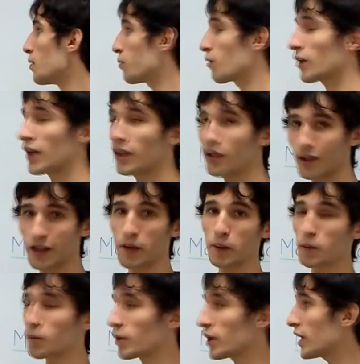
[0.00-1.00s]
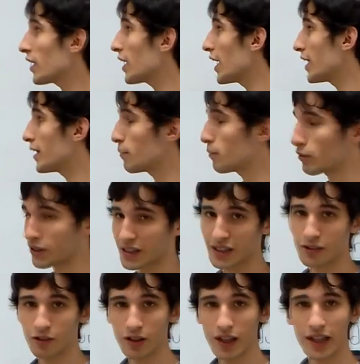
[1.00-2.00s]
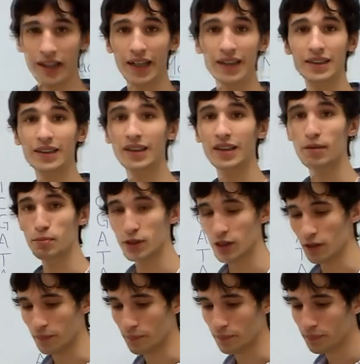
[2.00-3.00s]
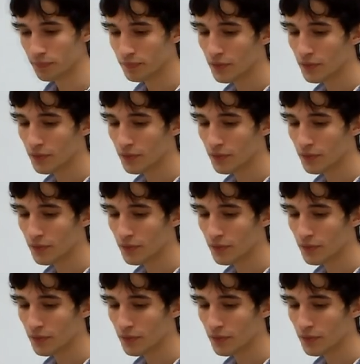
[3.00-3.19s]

porque es donde va a ocurrir este proceso, la transcripción.